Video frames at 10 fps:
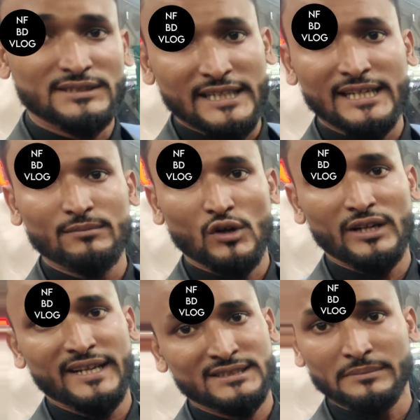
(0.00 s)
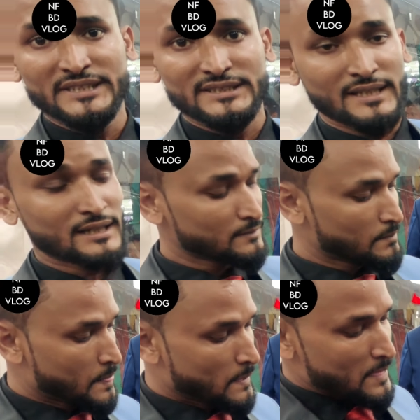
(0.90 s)
নেই চেকের মডেল আছে বিশটা
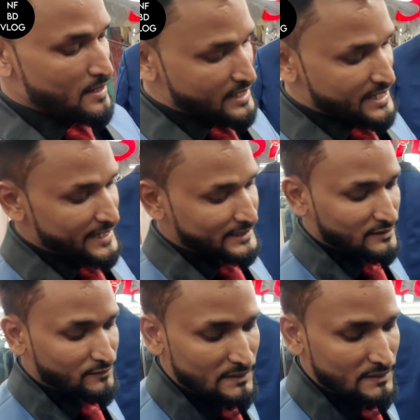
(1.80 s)
এই একটা